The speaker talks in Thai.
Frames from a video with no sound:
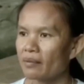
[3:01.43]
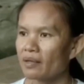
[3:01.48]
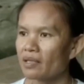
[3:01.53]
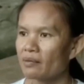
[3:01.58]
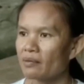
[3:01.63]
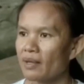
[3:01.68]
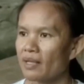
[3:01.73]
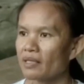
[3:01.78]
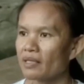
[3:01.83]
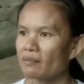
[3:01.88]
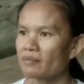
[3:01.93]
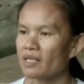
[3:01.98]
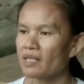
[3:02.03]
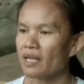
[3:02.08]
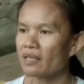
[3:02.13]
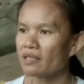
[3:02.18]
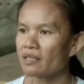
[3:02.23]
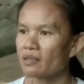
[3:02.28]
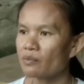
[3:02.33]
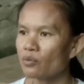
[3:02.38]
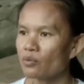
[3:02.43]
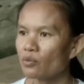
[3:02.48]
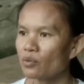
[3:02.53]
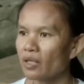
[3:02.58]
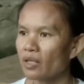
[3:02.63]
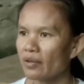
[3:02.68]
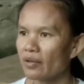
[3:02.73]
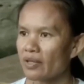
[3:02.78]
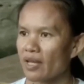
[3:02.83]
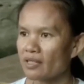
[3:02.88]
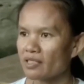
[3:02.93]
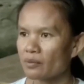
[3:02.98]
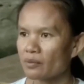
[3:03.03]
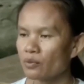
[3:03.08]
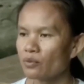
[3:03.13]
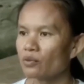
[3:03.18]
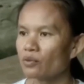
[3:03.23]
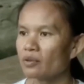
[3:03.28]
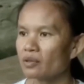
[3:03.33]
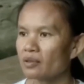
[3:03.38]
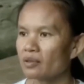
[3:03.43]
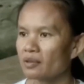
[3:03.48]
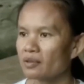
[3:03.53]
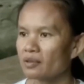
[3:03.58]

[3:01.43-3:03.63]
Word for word: นะคือแม่เต็มใจที่จะพูดแล้วก็อยากจะพูด